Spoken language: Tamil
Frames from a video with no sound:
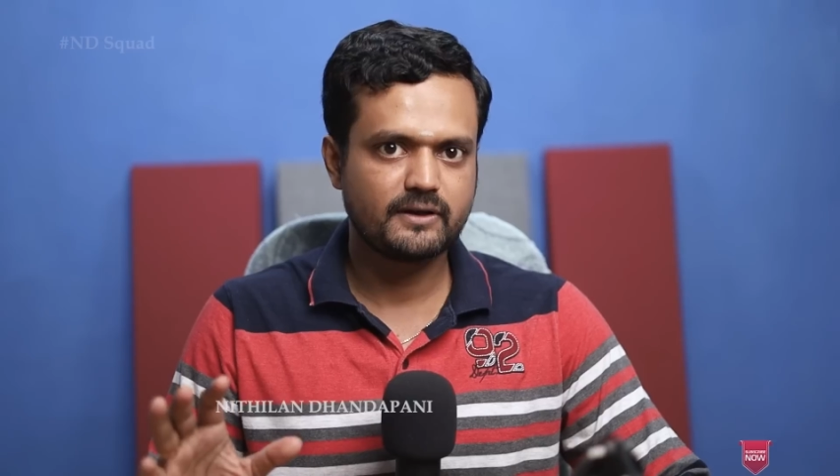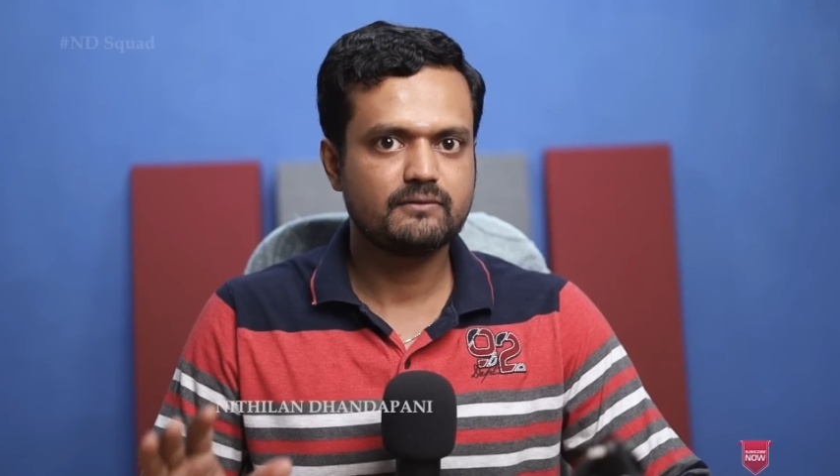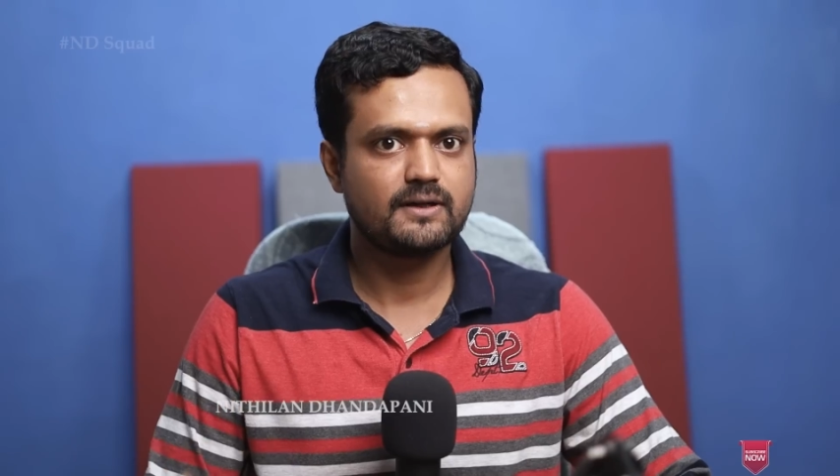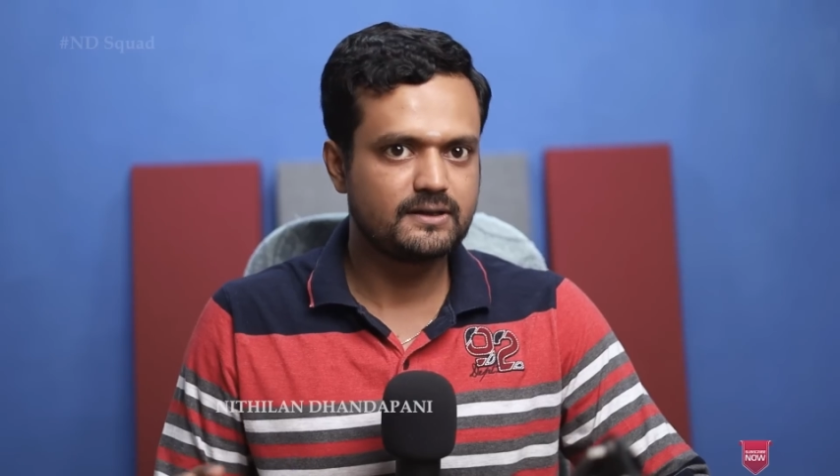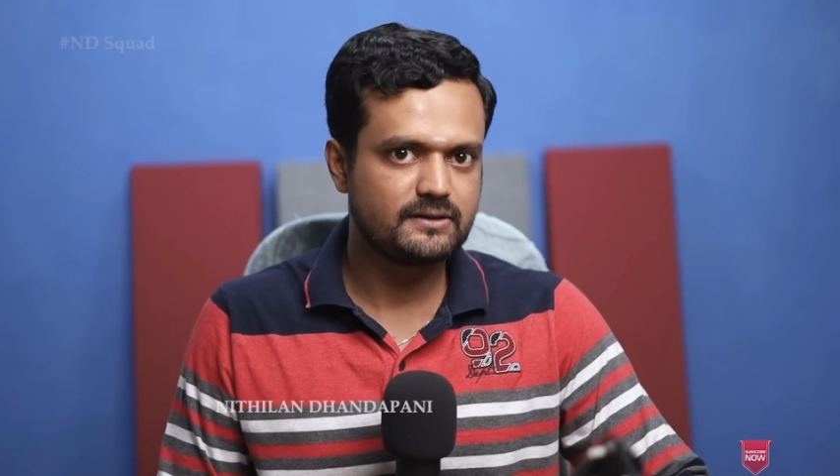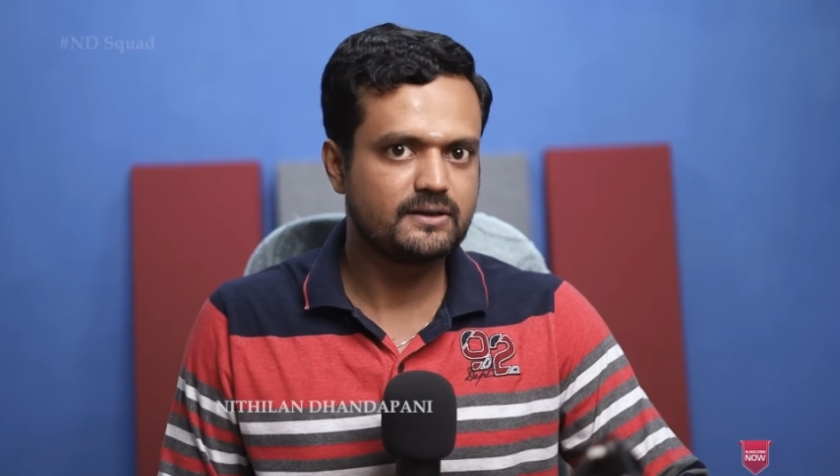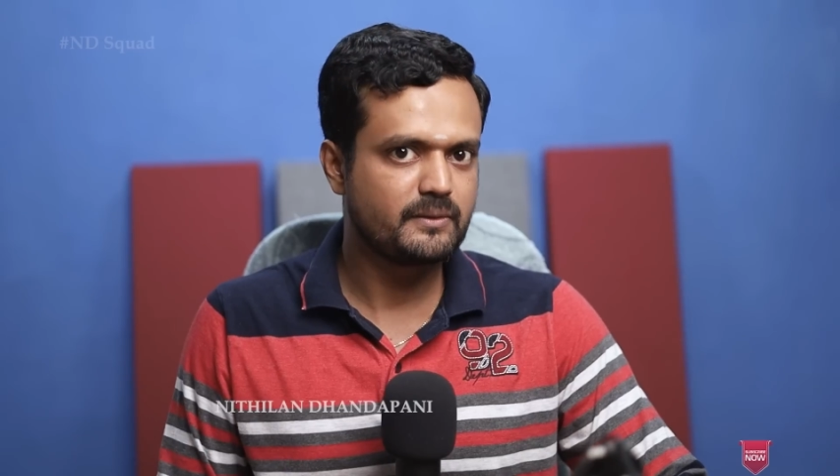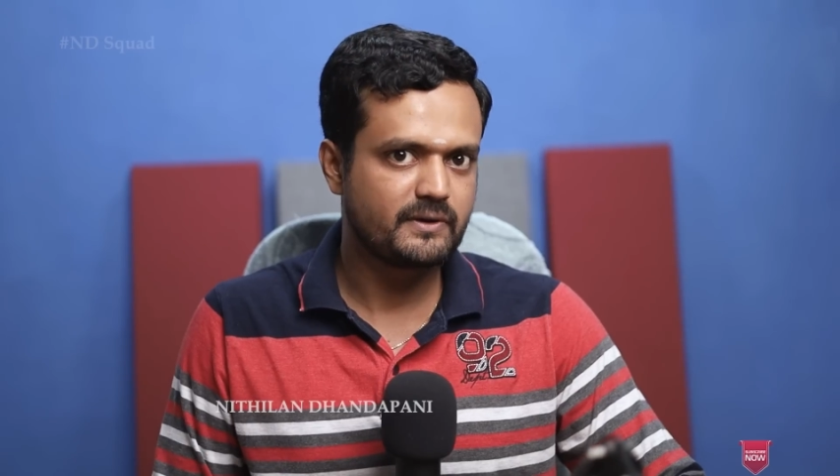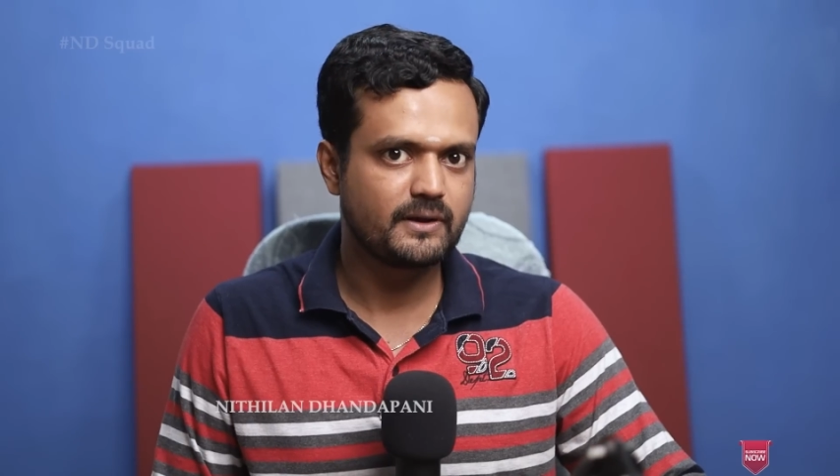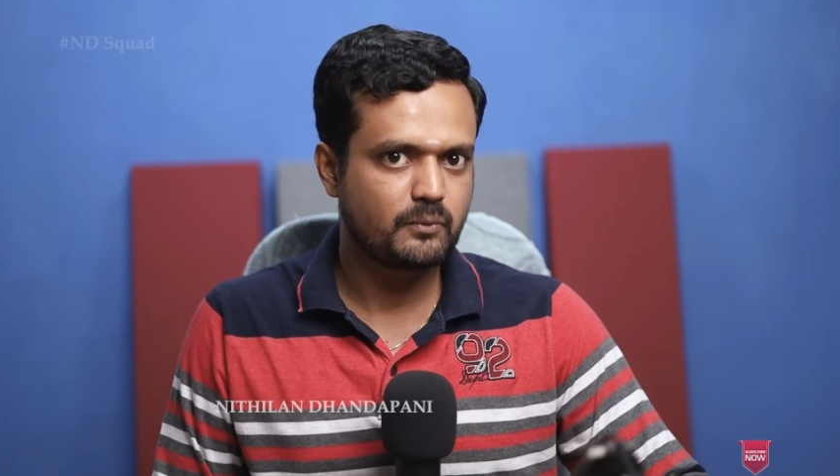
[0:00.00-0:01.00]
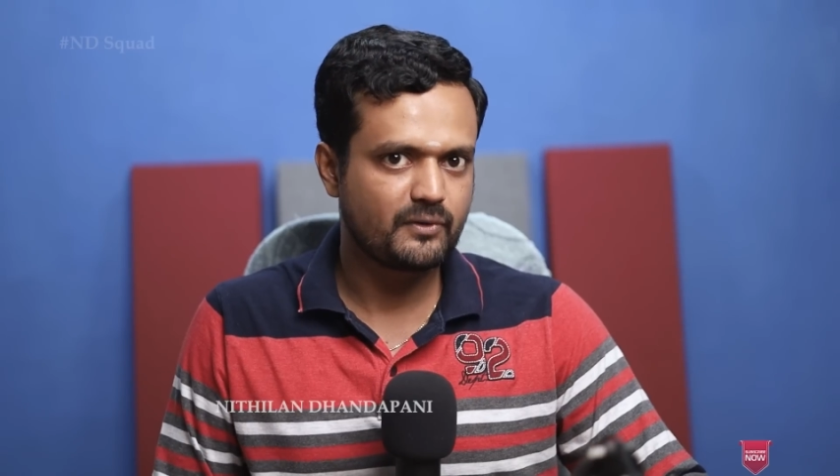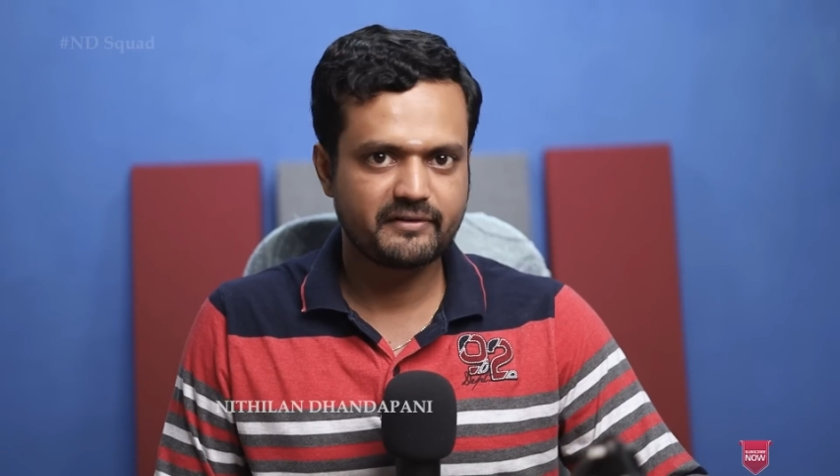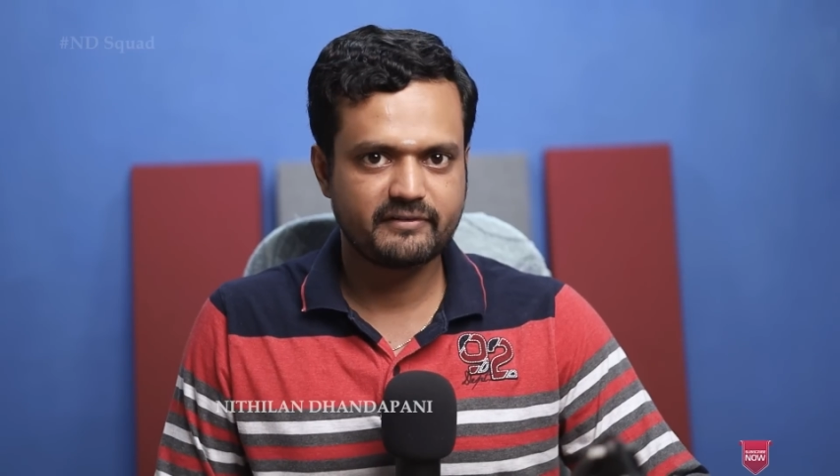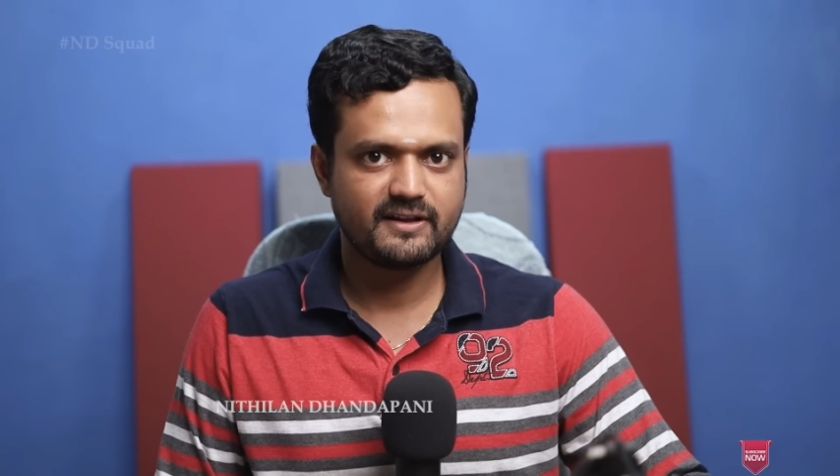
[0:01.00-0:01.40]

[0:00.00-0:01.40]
வரைக்கும் வாழ்ந்துட்டு நிம்மதியாக போக